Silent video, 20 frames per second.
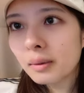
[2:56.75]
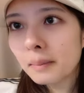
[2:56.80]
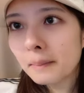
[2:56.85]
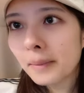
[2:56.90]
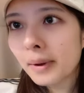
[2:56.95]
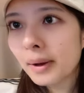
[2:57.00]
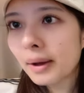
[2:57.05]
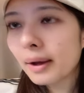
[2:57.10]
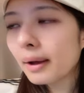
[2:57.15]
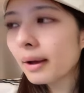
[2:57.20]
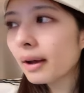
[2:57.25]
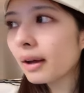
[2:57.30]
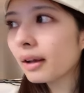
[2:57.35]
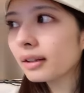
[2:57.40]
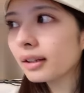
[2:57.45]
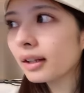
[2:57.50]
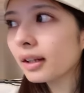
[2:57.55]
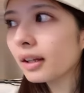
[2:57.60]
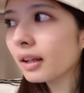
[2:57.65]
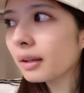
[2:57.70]
まあ
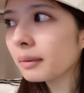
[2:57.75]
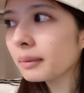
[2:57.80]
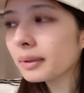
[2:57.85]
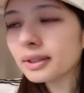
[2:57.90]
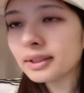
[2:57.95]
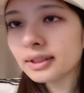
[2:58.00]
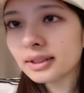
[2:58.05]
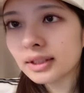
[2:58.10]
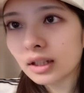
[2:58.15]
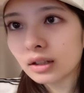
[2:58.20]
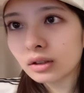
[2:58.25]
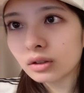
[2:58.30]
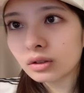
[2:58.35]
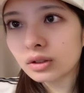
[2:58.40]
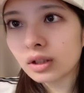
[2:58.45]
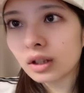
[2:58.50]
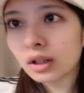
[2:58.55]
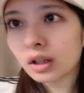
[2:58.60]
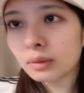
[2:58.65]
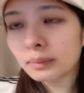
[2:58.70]
ねミスサーの
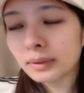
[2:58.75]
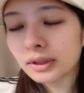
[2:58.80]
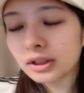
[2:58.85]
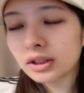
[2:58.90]
歌がうま